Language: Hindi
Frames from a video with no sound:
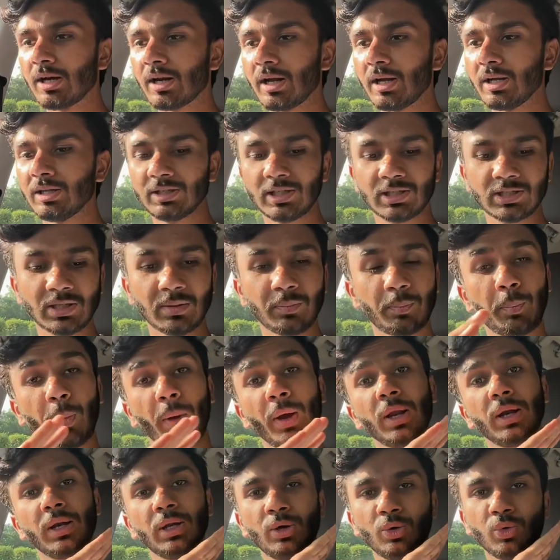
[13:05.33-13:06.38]
रहा है जैसे
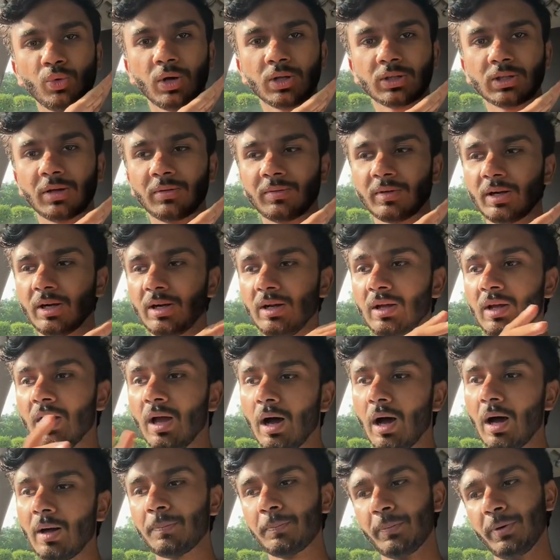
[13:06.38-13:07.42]
पहले हुआ था मेरा
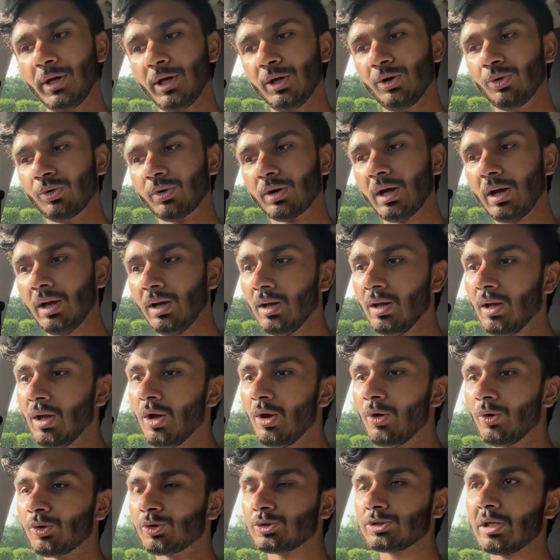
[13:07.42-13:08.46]
अब फिर हो गया
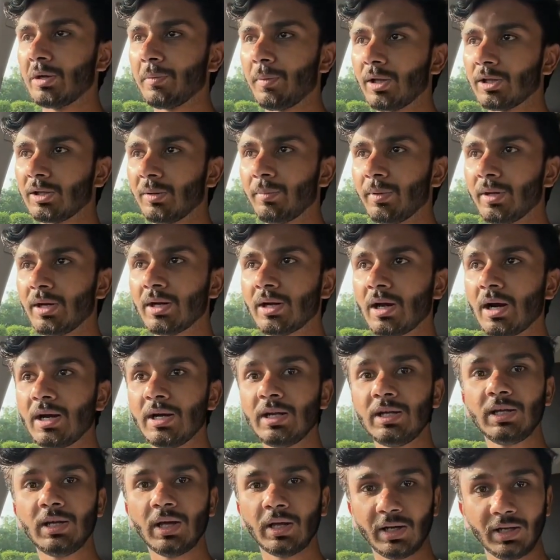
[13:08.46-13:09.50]
उसके बाद मैंने
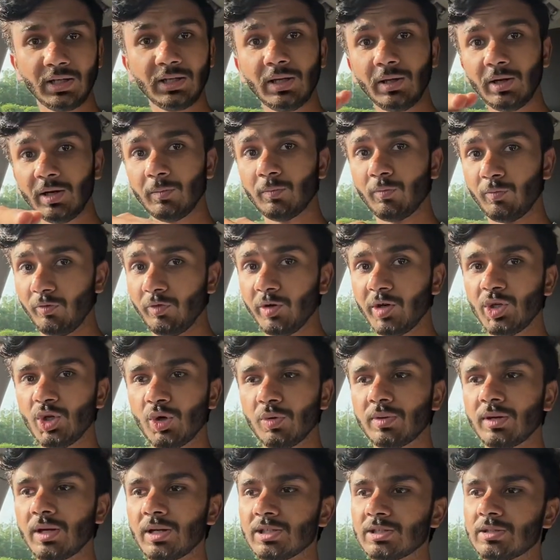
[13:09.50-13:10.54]
गाड़ी है ना ये वीडियो
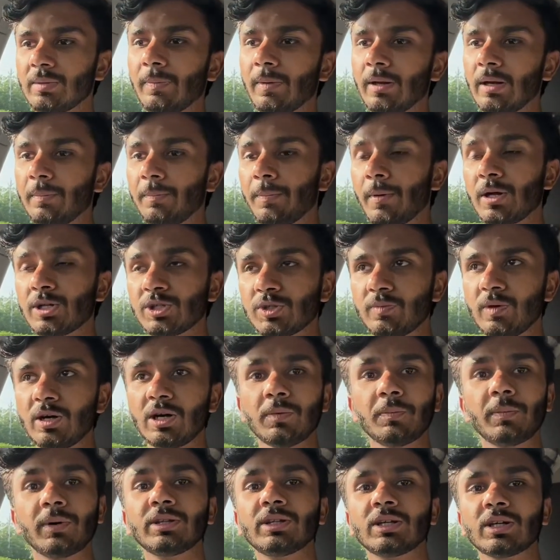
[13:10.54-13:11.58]
बनाने से पहले पांच
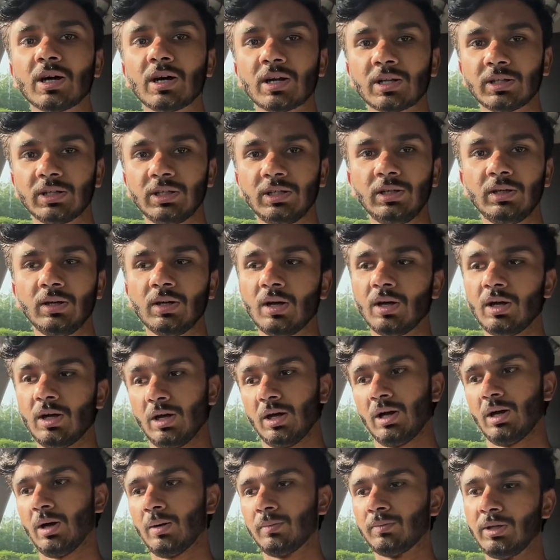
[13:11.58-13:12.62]
मिनट बंद कर दी
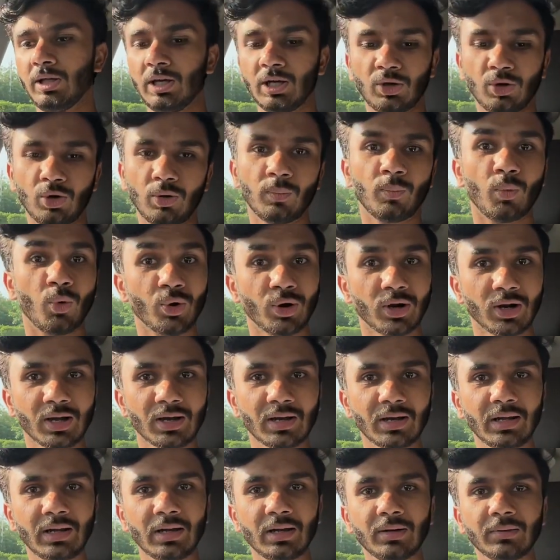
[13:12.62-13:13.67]
अब देख लो मोड
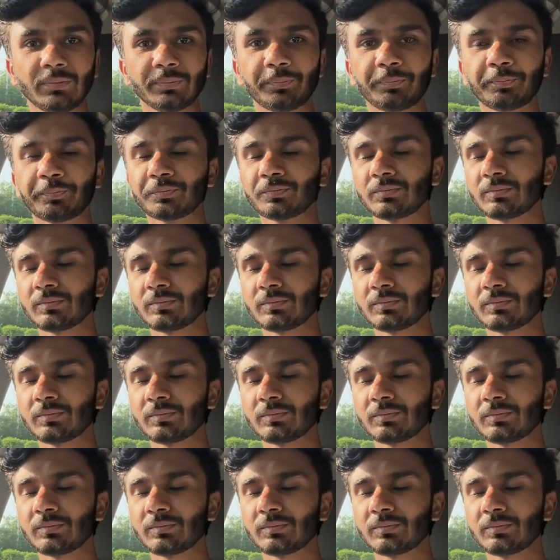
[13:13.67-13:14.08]
लग रहे हैं